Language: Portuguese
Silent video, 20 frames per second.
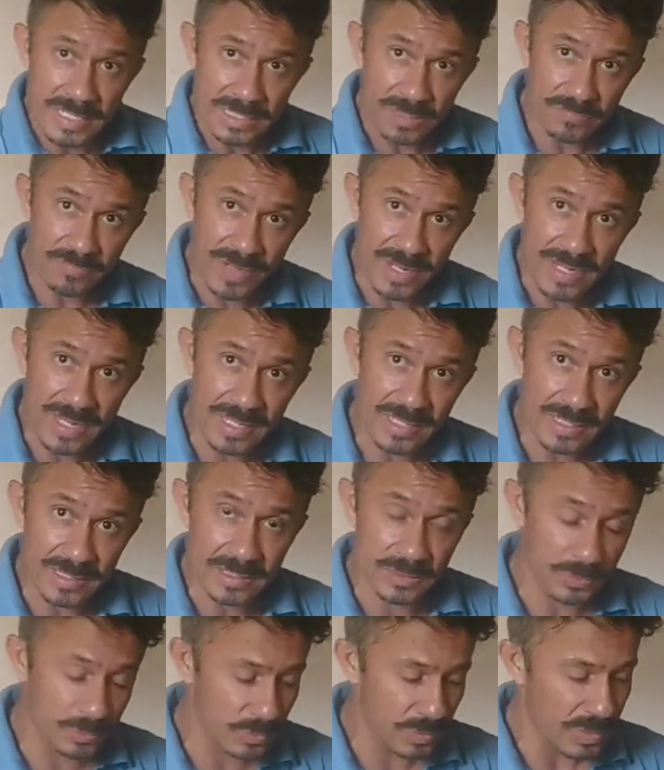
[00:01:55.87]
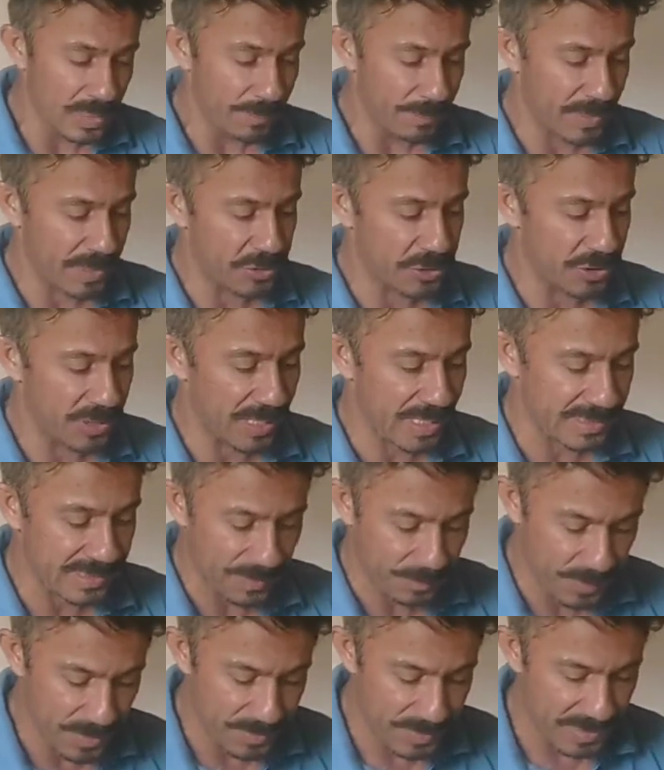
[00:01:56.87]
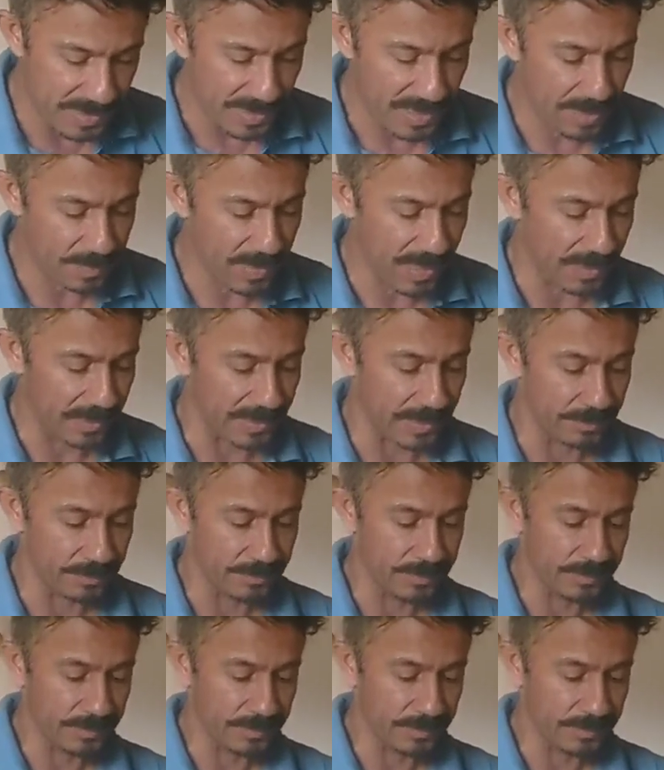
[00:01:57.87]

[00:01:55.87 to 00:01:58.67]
e vai ralando para tirar essa primeira camada,